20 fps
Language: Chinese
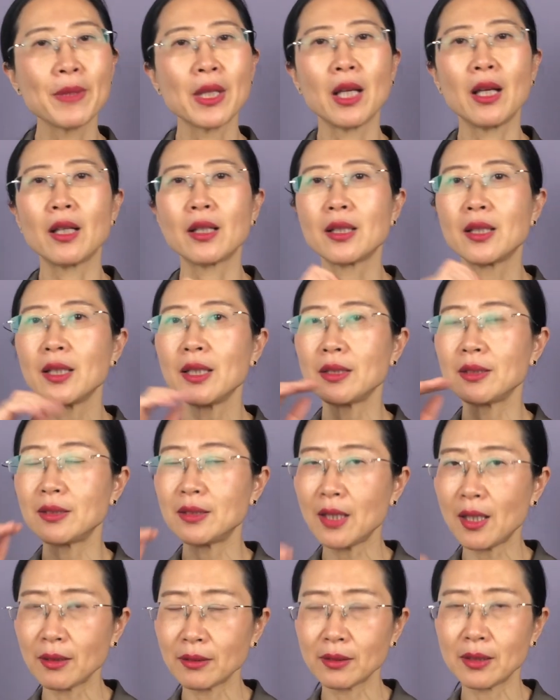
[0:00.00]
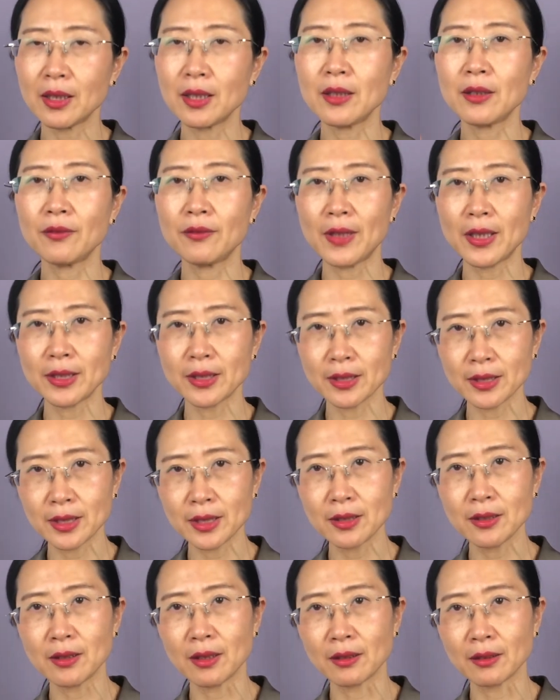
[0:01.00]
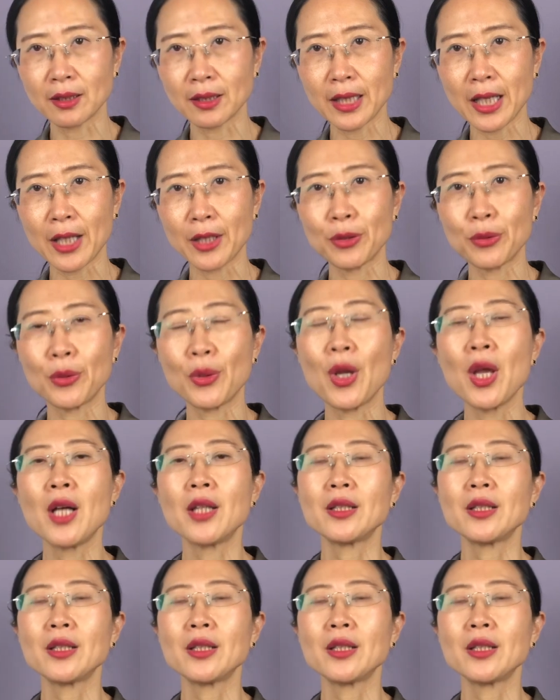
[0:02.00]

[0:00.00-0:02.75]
呃，可以降低发生心梗的概率，